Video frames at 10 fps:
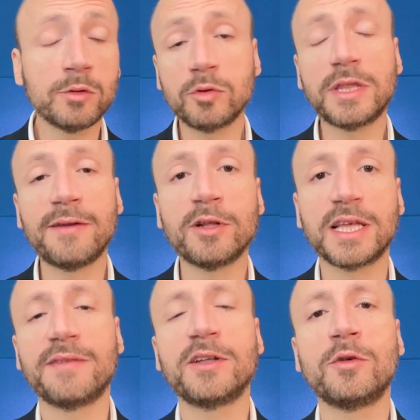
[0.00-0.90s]
Tutte le
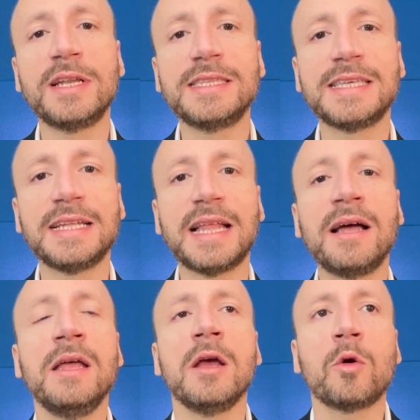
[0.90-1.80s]
volte che vado in
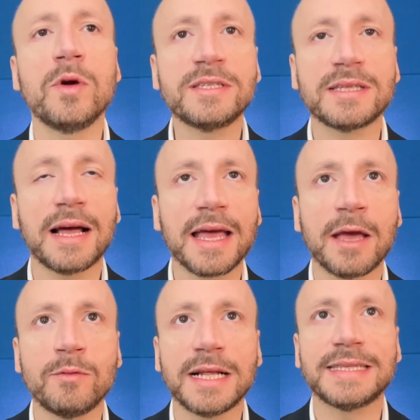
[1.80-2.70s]
azienda questa è
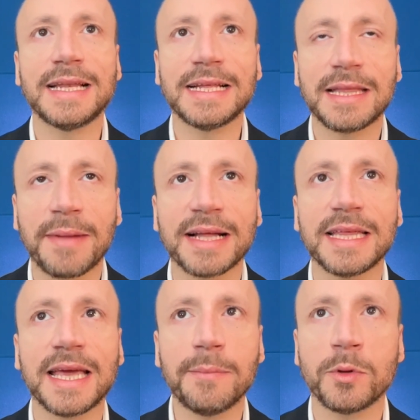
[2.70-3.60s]
una delle
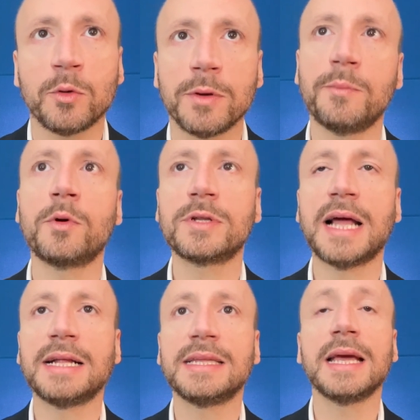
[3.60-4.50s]
tematiche più
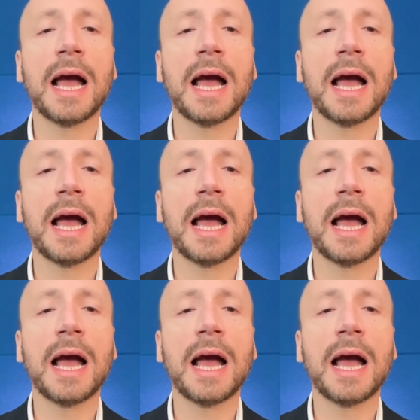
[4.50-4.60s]
importanti,